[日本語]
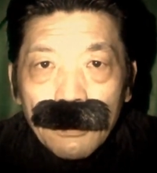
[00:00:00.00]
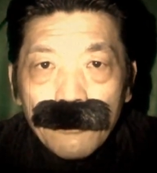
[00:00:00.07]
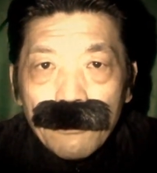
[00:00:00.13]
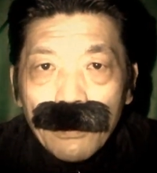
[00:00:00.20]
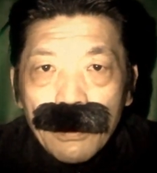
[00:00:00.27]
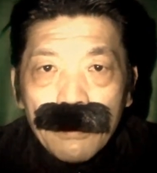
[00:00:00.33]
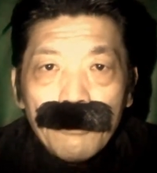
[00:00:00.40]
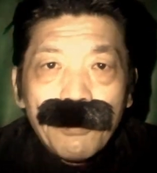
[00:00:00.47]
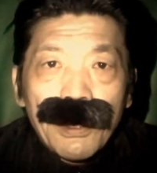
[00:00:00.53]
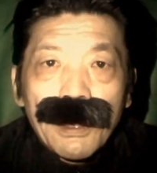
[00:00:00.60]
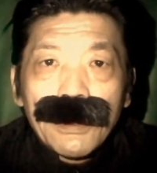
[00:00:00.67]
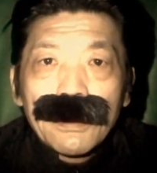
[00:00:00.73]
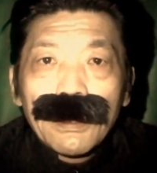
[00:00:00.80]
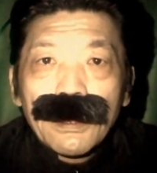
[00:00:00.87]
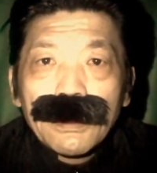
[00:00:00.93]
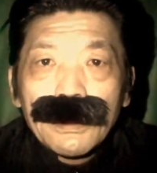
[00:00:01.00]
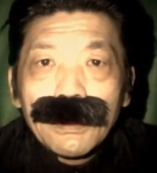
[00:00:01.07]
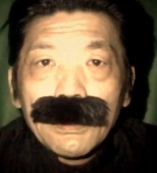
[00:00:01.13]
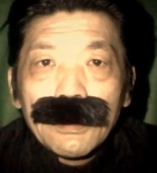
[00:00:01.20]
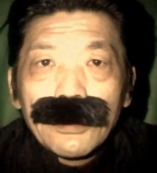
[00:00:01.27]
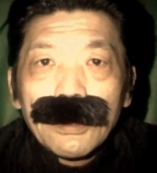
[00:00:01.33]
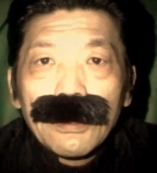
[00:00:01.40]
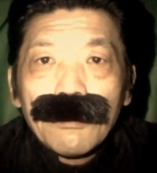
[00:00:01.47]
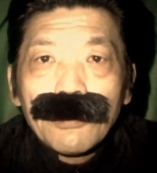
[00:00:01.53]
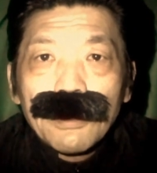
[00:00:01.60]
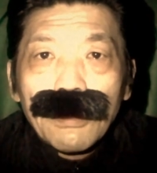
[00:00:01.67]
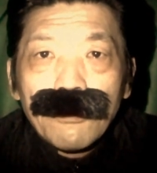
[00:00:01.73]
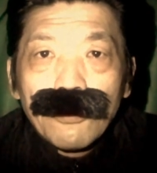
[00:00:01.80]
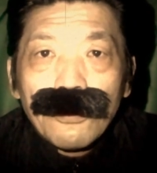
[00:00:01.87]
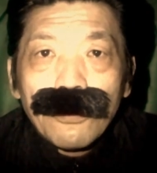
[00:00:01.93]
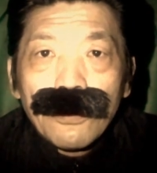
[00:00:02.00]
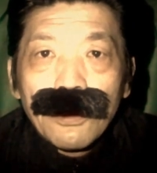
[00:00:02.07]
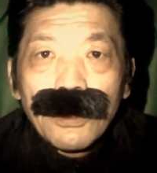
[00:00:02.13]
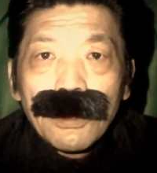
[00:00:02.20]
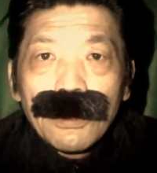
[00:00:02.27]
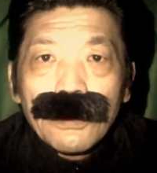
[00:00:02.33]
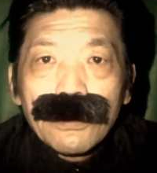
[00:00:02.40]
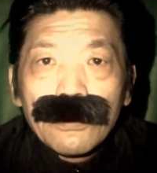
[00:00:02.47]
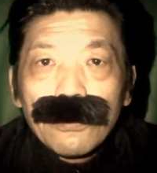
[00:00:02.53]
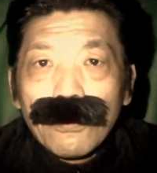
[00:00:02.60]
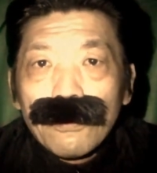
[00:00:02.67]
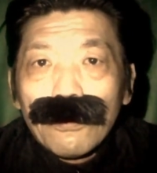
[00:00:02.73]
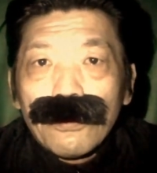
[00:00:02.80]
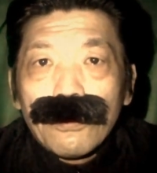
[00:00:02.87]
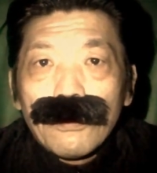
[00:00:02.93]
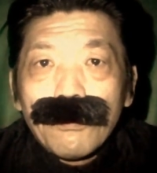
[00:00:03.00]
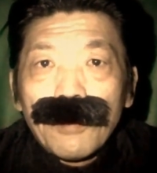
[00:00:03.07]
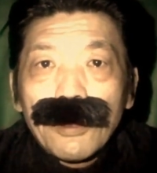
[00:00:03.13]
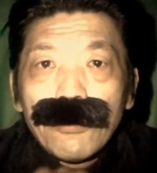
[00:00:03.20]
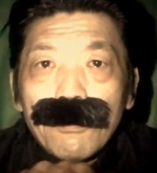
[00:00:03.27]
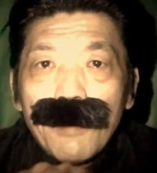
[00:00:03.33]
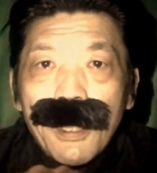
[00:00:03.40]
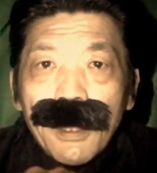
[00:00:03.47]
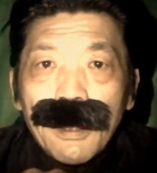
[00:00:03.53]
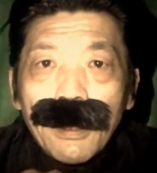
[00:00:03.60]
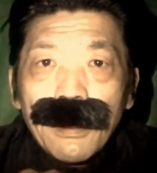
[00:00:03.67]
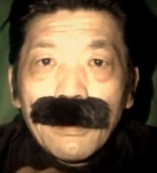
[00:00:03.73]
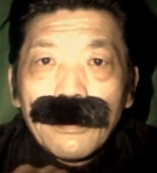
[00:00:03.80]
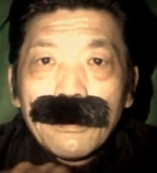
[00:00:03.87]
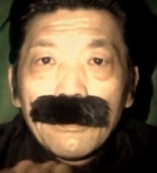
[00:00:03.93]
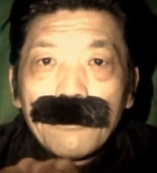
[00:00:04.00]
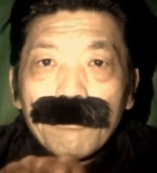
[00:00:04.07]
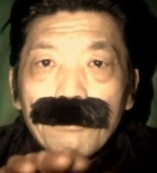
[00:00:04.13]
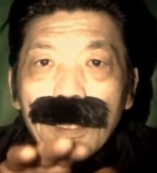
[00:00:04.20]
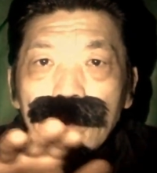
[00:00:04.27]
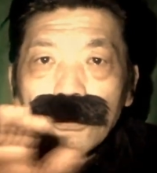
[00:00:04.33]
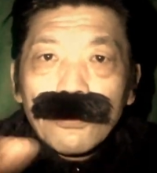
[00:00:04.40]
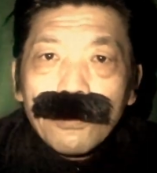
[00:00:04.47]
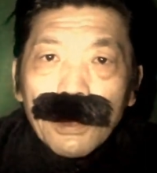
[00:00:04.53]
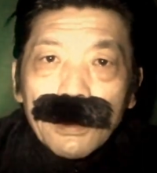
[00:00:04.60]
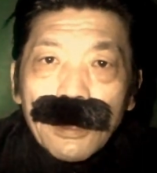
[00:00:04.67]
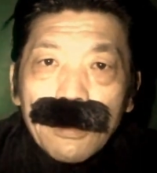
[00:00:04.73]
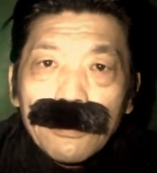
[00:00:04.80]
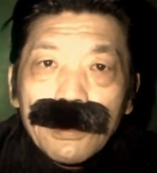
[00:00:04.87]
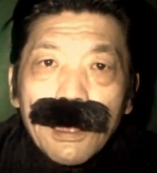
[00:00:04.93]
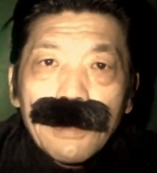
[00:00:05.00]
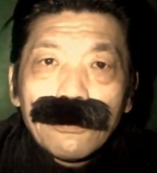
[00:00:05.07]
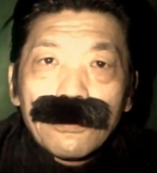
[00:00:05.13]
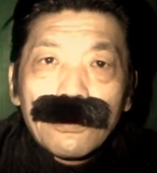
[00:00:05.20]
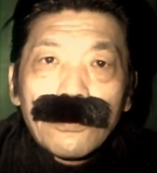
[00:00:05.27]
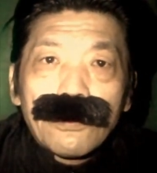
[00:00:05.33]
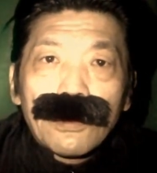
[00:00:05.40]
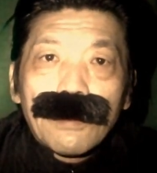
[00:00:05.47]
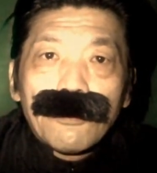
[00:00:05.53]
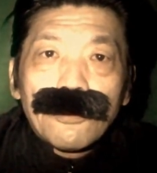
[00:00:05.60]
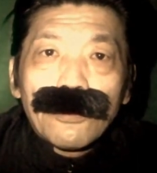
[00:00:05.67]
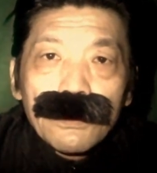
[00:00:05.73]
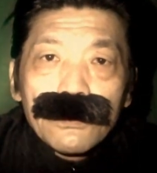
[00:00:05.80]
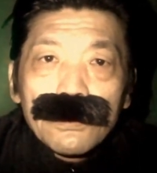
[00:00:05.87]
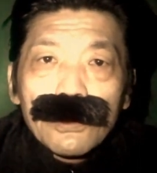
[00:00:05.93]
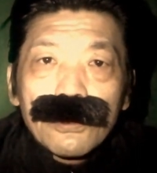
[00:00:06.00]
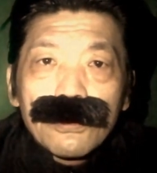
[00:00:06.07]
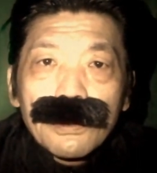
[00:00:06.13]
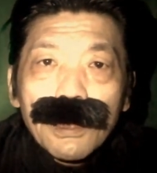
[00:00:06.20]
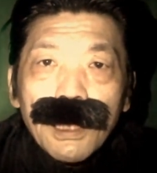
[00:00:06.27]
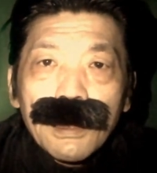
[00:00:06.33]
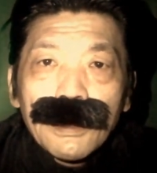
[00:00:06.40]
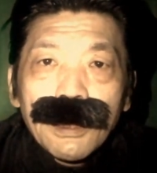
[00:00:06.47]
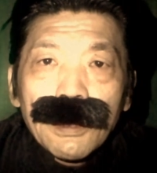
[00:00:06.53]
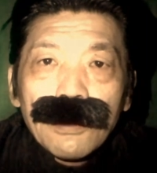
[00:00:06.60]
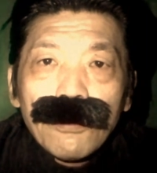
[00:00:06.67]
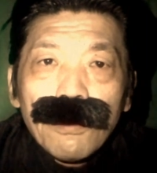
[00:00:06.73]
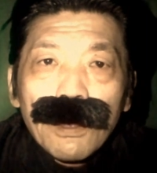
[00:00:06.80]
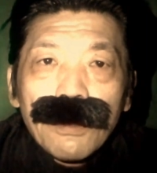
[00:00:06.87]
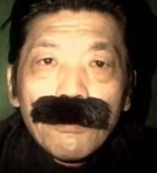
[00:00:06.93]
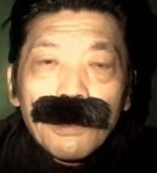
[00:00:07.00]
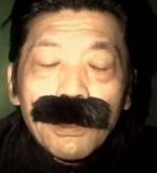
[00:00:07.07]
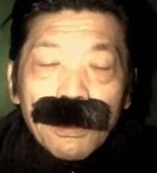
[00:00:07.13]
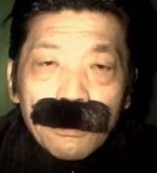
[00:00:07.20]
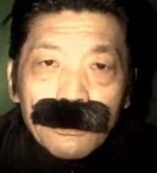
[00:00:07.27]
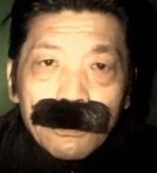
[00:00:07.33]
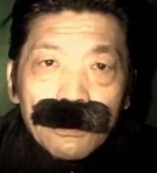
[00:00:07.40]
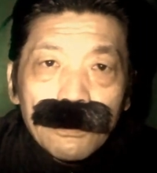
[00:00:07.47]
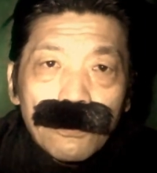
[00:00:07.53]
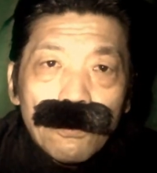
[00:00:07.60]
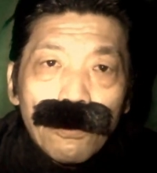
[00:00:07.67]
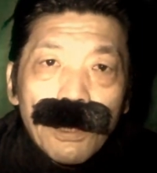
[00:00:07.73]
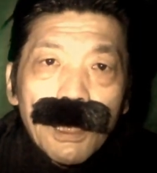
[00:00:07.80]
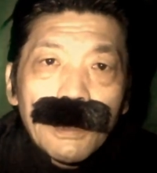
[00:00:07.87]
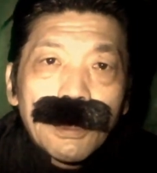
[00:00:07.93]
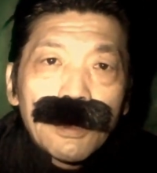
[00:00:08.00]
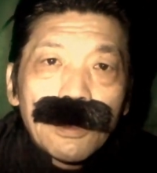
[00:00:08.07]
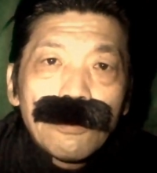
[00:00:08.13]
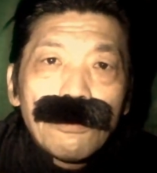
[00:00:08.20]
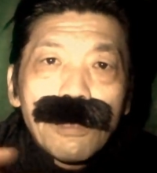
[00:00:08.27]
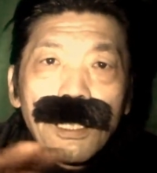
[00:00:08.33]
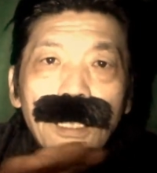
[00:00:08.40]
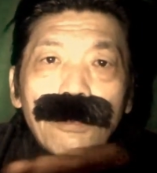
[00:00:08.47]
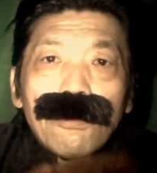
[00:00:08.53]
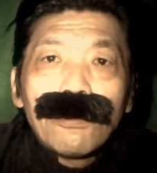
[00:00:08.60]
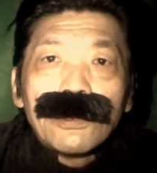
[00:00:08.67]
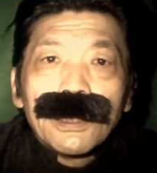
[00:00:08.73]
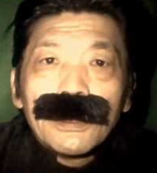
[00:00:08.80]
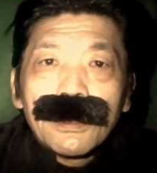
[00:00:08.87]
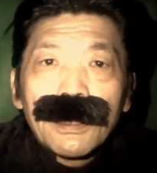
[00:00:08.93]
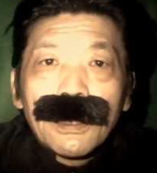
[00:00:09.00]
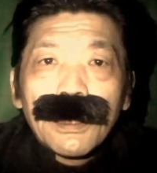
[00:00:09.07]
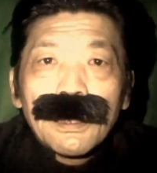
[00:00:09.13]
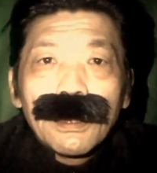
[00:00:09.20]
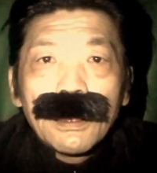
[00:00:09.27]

で、ベランダに出てみても、その目の前、マンションがたくさんあるって言っても、じゅっかい建てとかではなく、ごかい建てとかが多いんで、